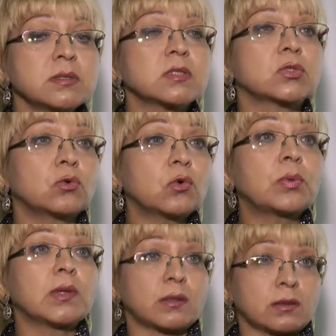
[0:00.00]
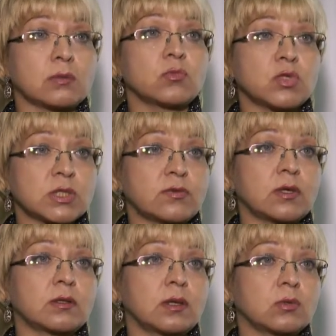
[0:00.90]
срок уплаты
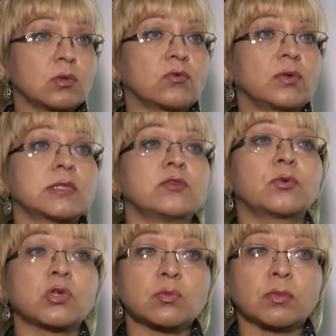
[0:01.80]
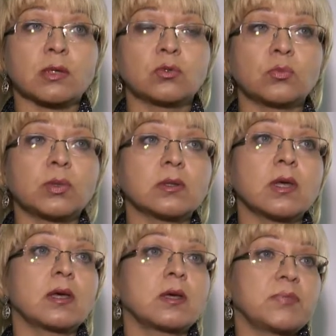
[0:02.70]
имущественных налогов. Если в прошлом году был
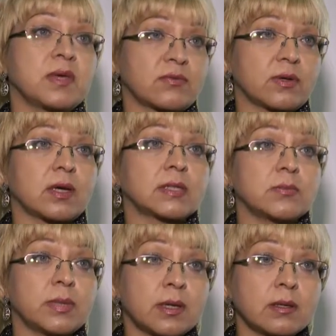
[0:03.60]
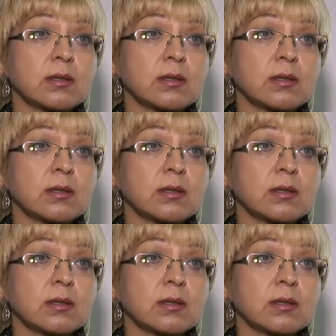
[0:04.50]
1 октября